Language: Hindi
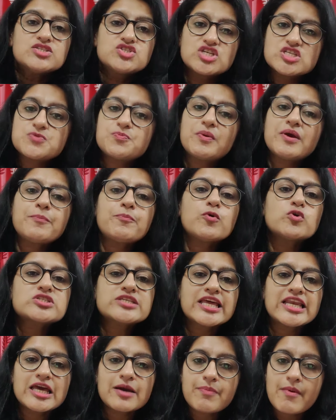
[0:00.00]
जिस भी
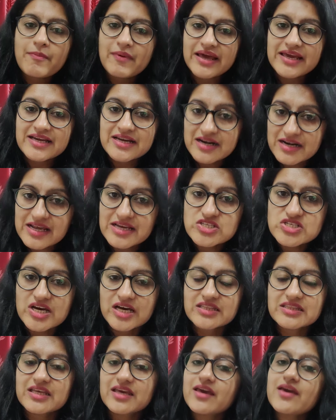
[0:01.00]
पोस्ट के लिए आप अप्लाई करना
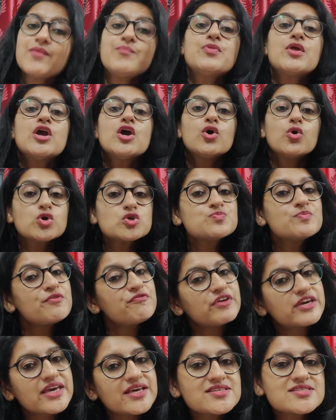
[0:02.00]
चाहते हैं उसमें
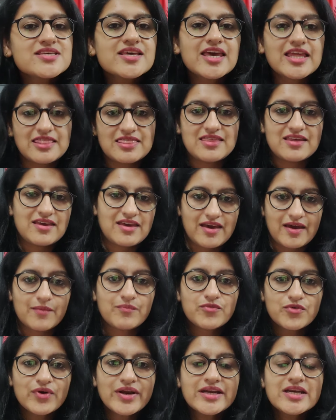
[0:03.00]
वैकेंसी कितनी है
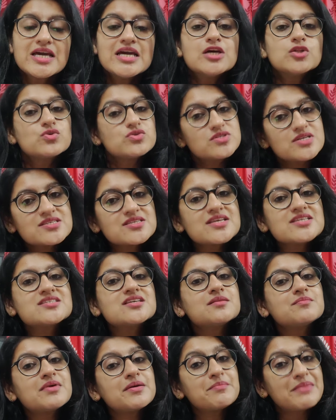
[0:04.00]
राइट right? तो जिस
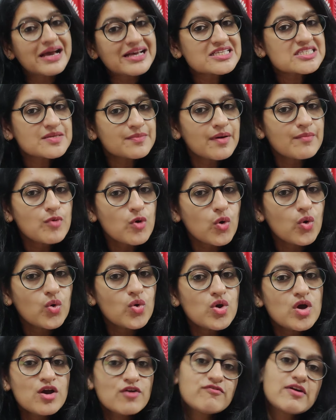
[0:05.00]
रीजन में मैक्सिमम हो
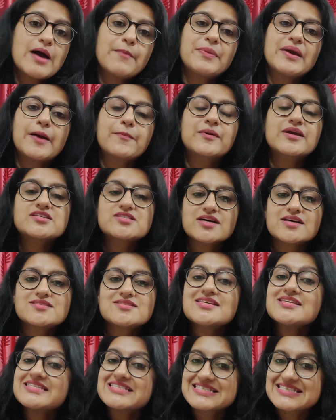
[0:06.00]
वहां पे आपके
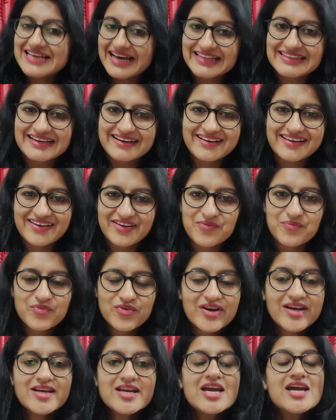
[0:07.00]
चांसेस ज्यादा हैं
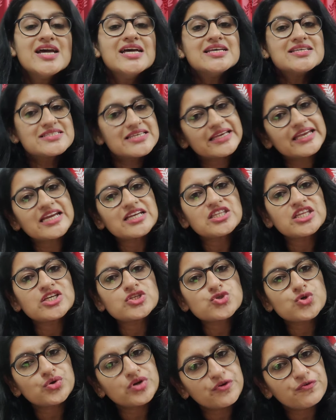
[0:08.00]
राइट सेकेंड
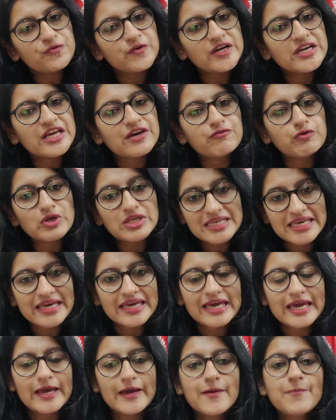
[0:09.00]
थिंग जो डिफरेंट है वो
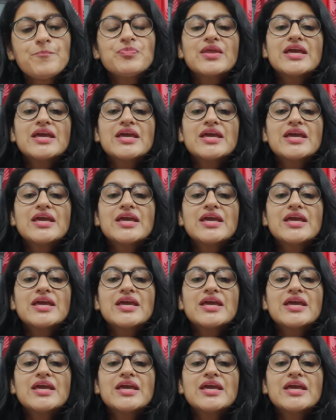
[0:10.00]
ये है